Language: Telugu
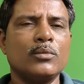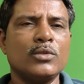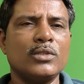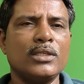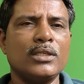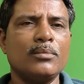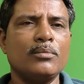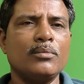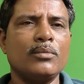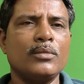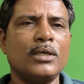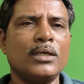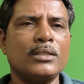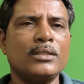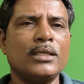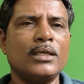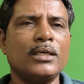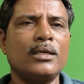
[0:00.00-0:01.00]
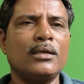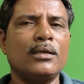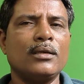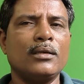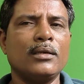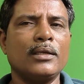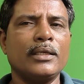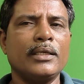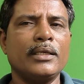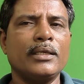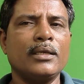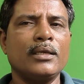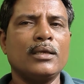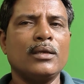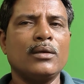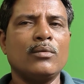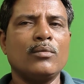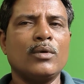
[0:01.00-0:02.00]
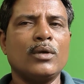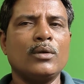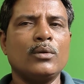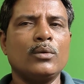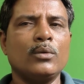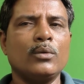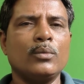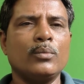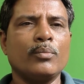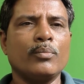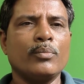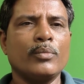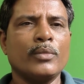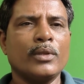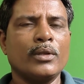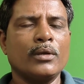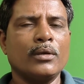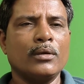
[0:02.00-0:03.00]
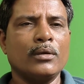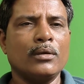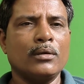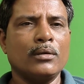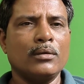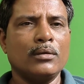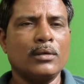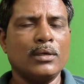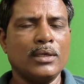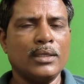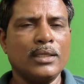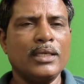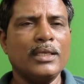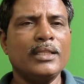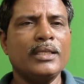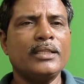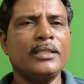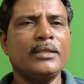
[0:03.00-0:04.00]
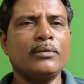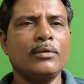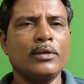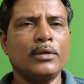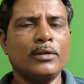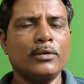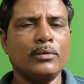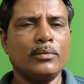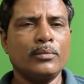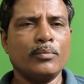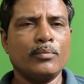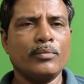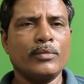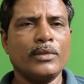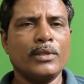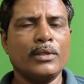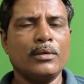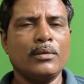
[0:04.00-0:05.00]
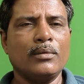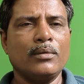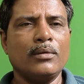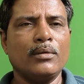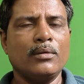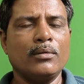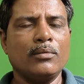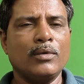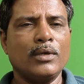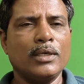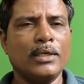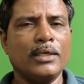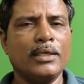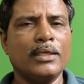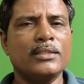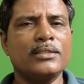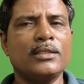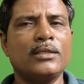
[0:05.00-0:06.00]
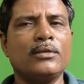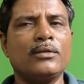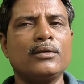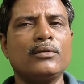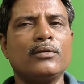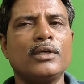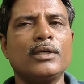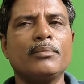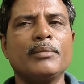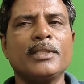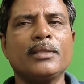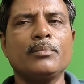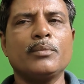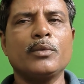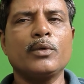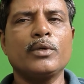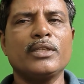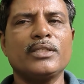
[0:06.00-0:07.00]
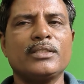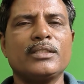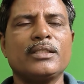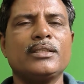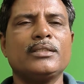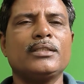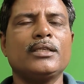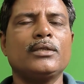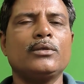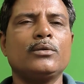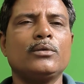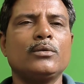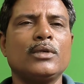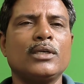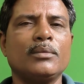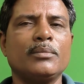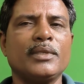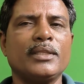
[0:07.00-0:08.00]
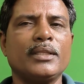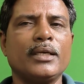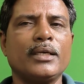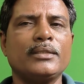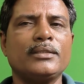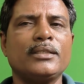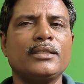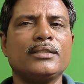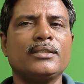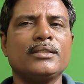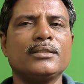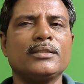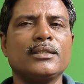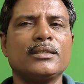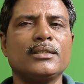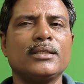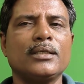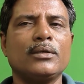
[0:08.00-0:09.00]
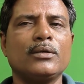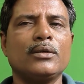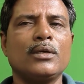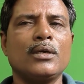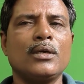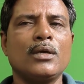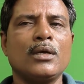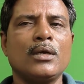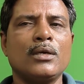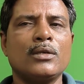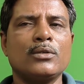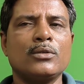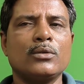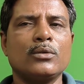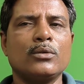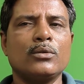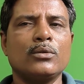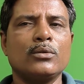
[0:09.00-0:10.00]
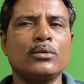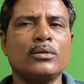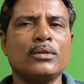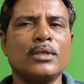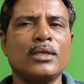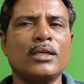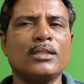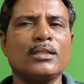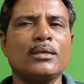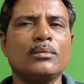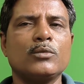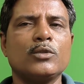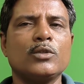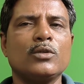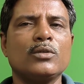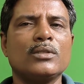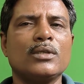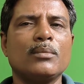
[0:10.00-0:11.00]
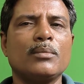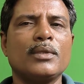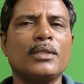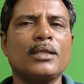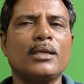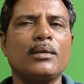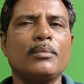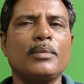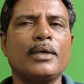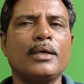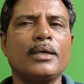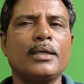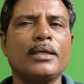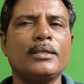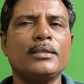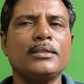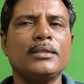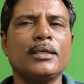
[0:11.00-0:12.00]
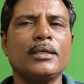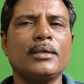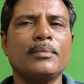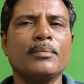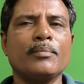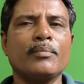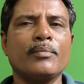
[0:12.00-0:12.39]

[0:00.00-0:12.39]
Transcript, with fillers: ముస్లిం ఆచారాలని వాళ్ళు అది ఏదైతే ఉన్నాయో వాళ్ళకి నచ్చినటువంటి వాటి మీద ప్రొటెస్ట్ చేశారు వాటి మీద యాజిటేషన్ చేశారు సో సనాతన ముస్లిం సాంప్రదాయాలను పాటించే